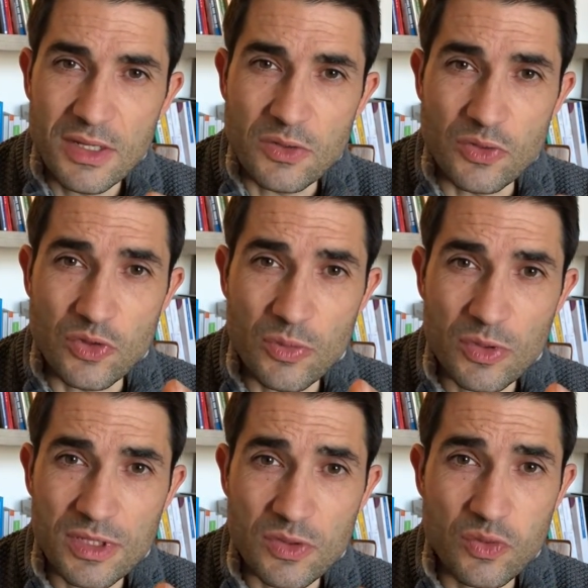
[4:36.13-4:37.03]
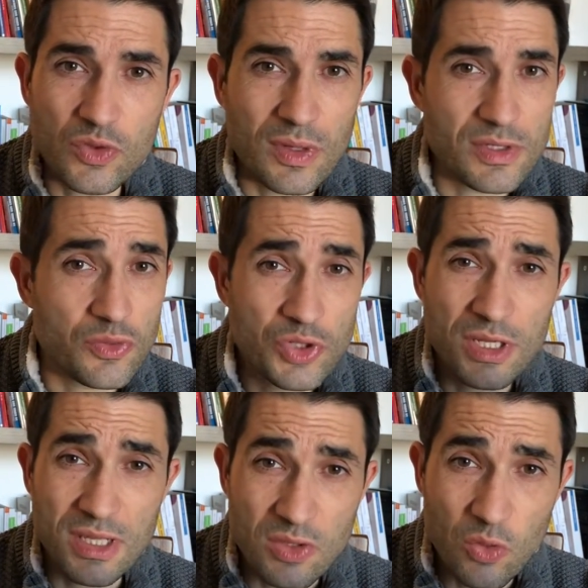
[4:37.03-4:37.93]
de demander tout le temps à son chien
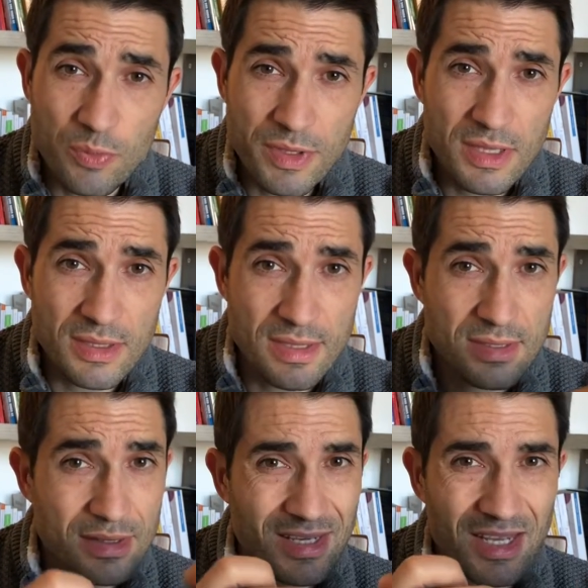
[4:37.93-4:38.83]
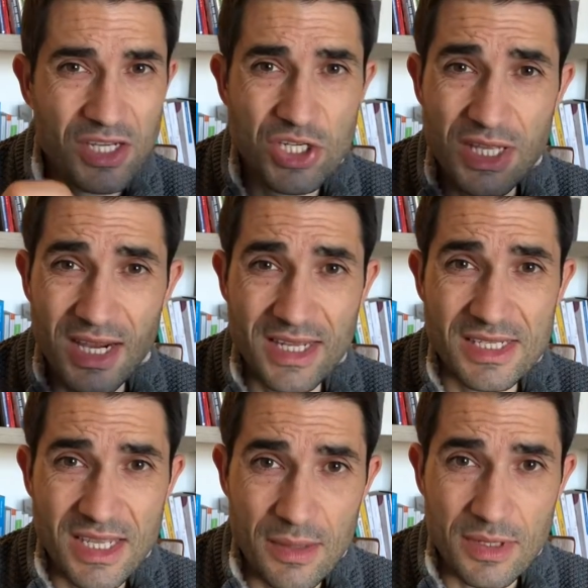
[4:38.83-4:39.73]
d'être au pied, d'être rigide à
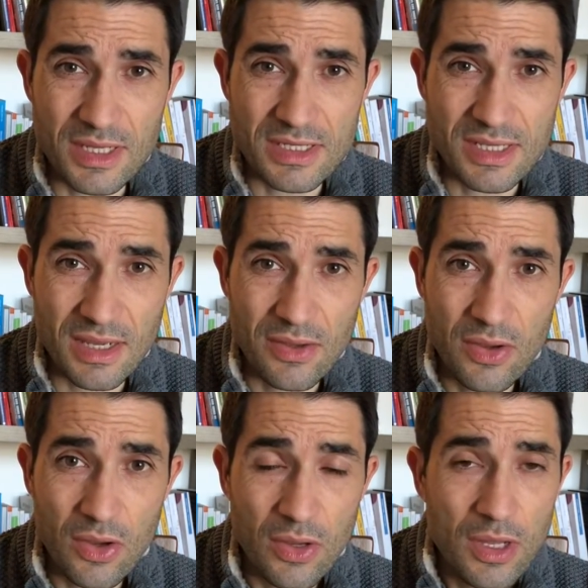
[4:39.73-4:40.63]
l'extrême à l'extérieur,